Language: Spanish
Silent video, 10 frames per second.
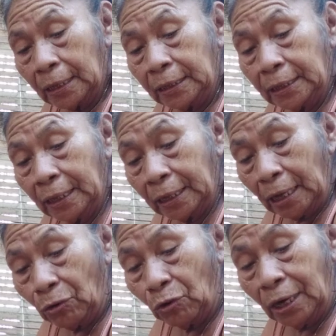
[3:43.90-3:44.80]
dicen
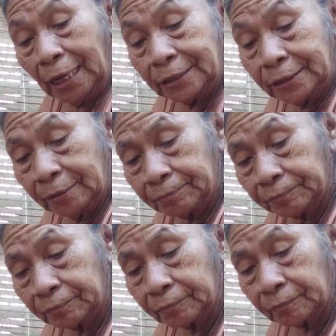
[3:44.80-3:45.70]
que con leche.
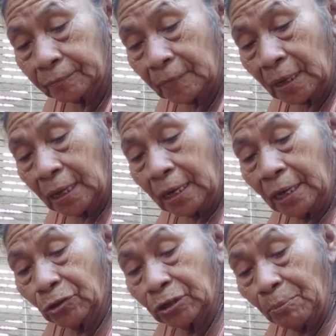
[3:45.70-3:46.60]

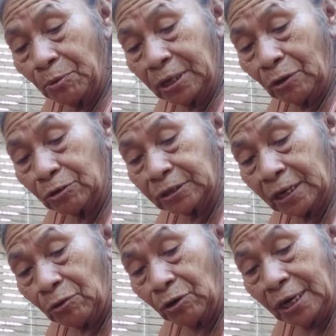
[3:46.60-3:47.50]
Esto se pone a
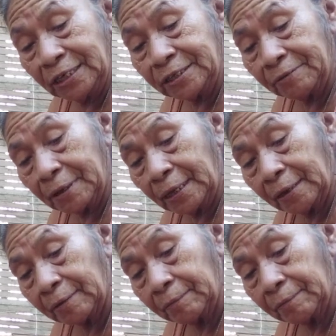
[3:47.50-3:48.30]
cocer con leche, ¿verdad?